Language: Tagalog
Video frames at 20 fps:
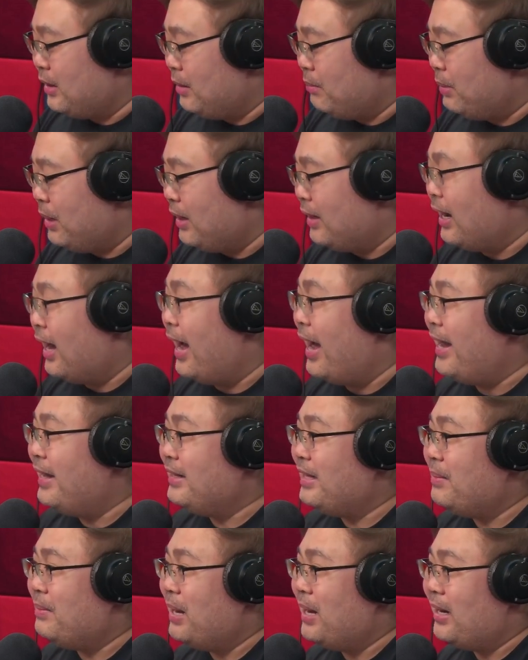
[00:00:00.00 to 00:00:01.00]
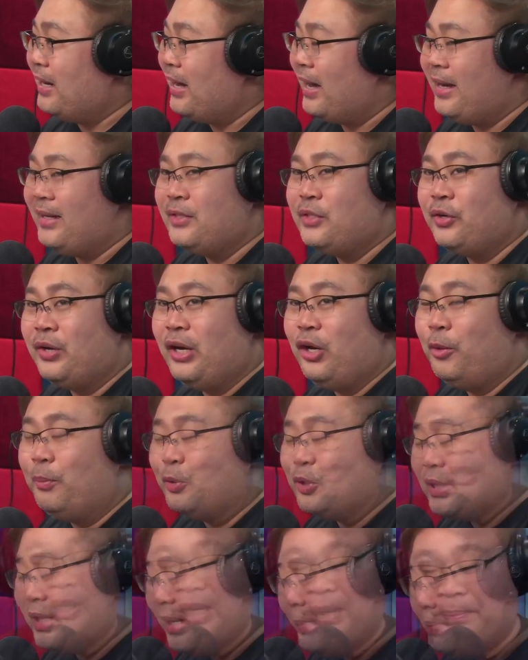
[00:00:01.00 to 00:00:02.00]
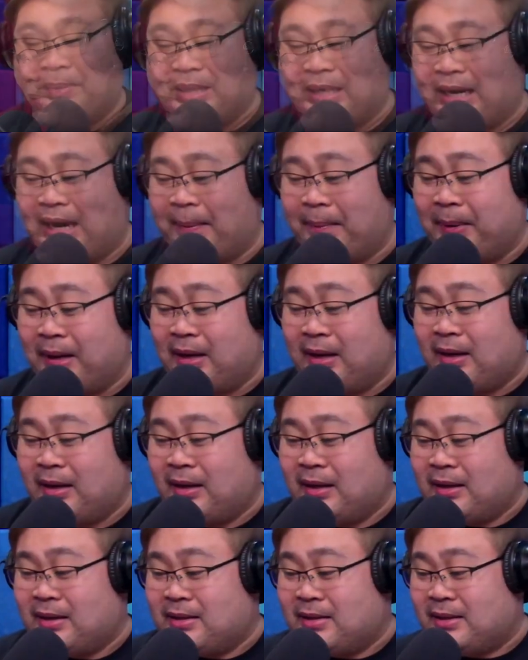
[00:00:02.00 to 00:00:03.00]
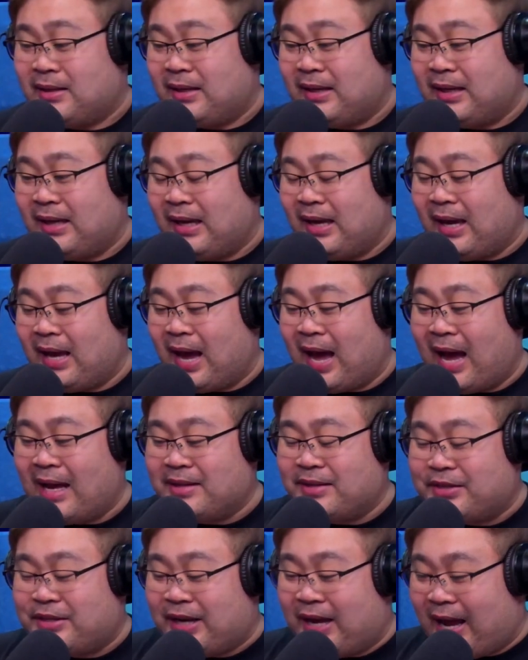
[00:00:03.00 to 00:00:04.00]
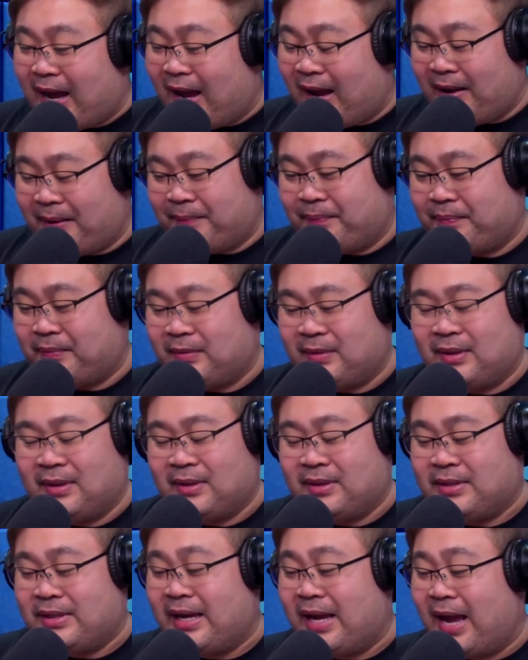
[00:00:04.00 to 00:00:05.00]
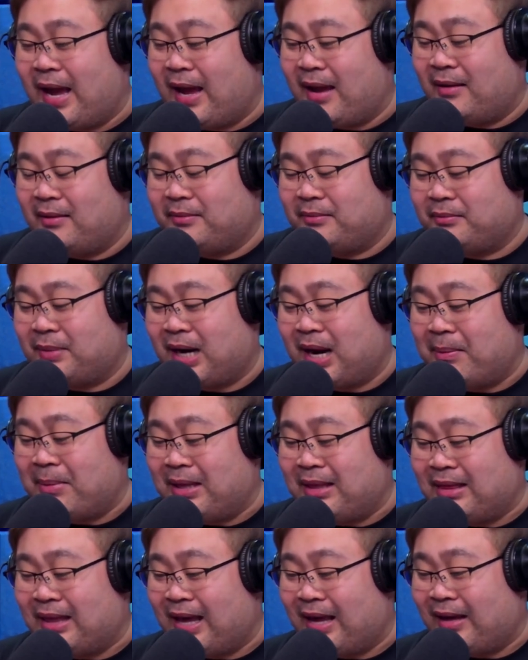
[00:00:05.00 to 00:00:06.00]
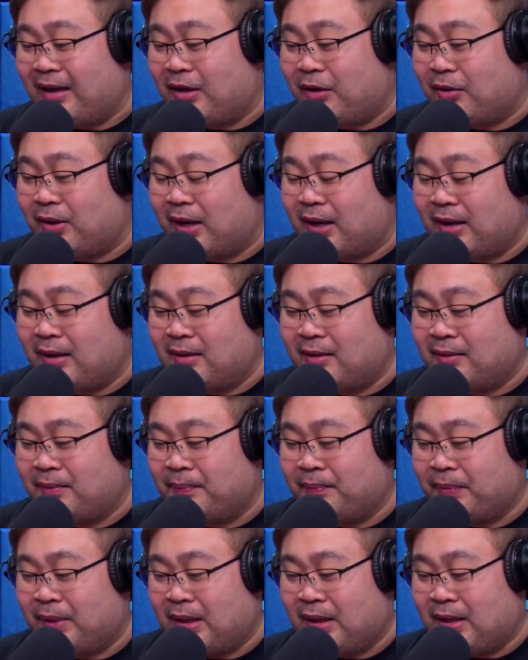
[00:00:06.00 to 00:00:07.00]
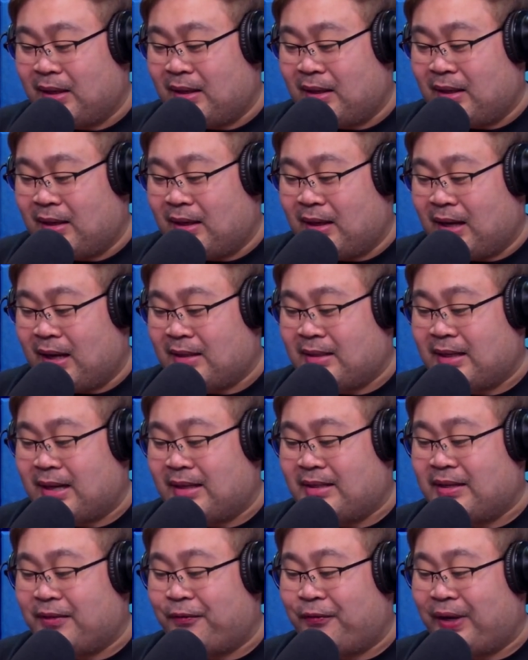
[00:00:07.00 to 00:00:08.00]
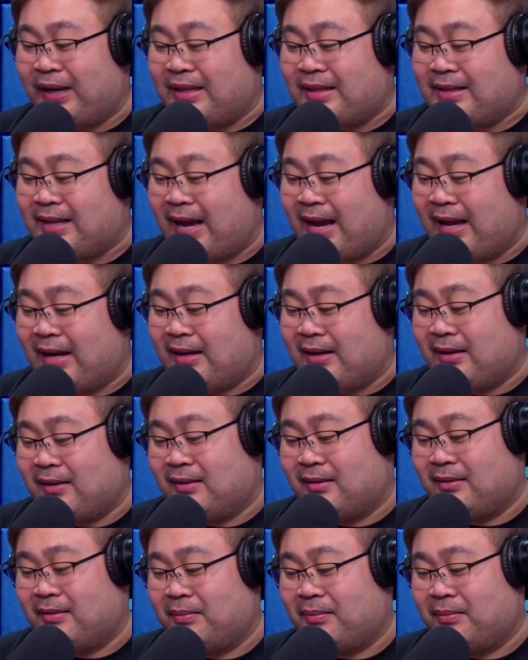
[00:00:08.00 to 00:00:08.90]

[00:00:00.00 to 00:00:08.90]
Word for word: Ibang kind, ibang kind. So hello po sa rib sarap. Si Angie, G, maraming thank you ha. At saka si Fritz din.